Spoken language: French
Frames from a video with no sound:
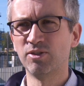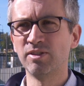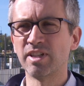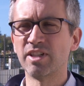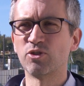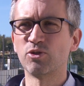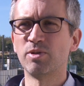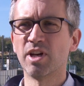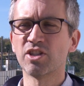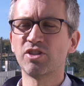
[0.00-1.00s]
ans et je
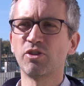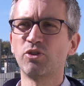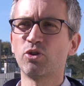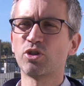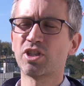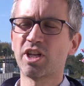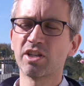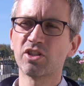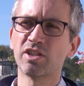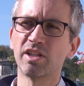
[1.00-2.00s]
suis ingénieur de
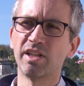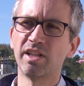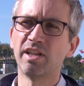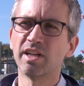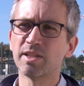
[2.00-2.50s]
recherche et